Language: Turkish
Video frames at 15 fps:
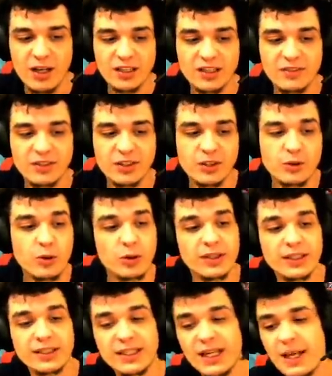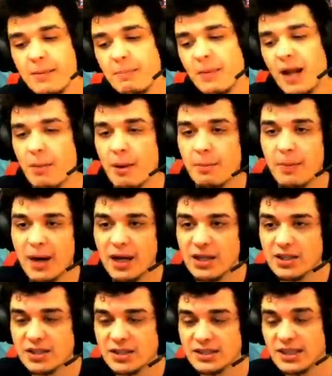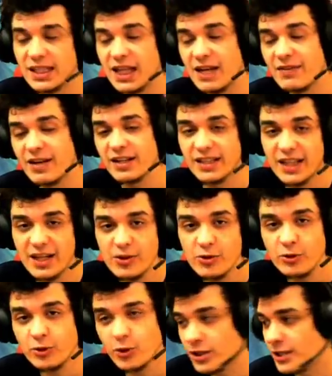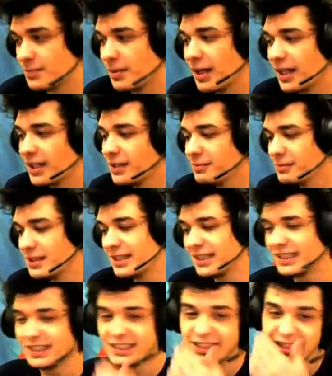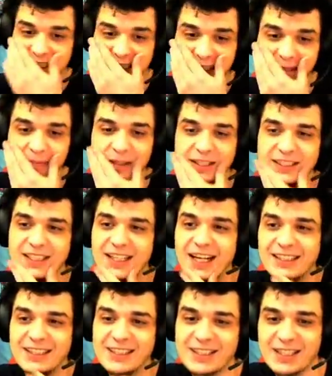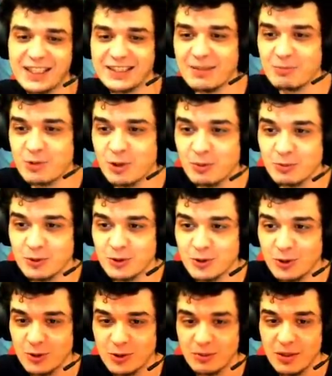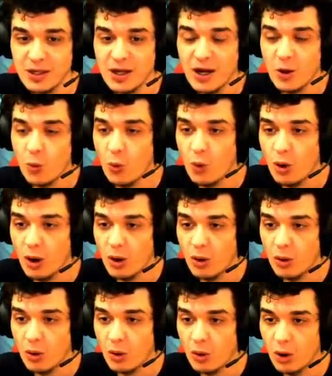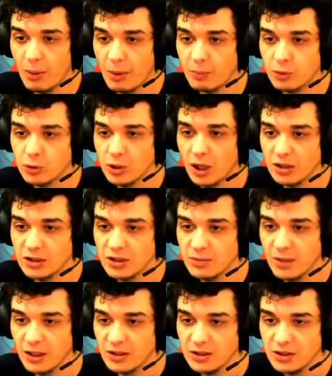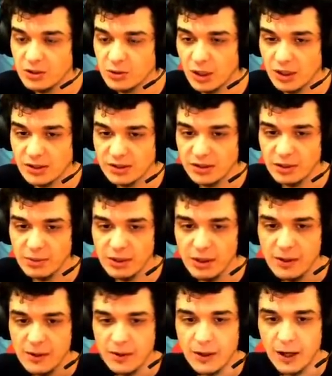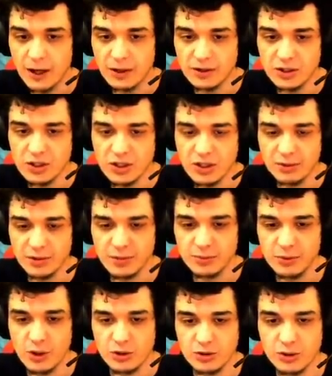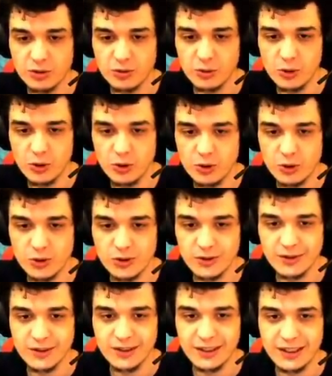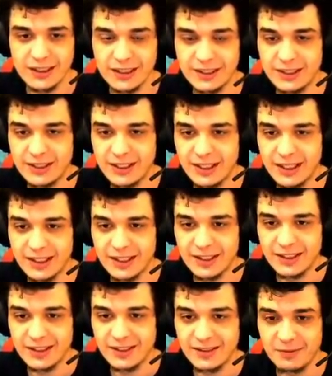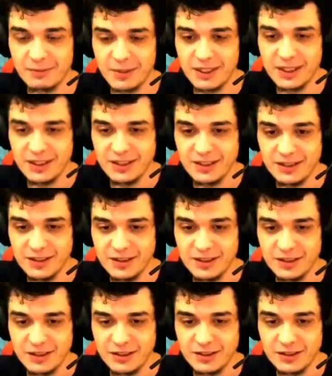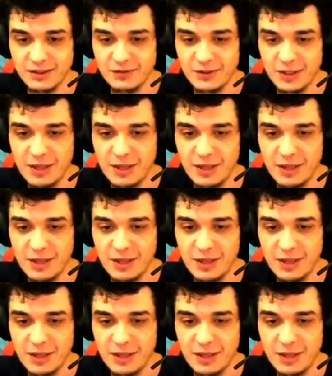Twitter kodları da hep beraber paylaşacağız. Neler var neler yok göreceğiz. Bakalım e, ilk başta katil çıkarsam çok mutlu olurum. O, o bak burada Hunter Hunter izliyor aslında ama Hunter çıkamadım. 4, 3, 2, 1, 0.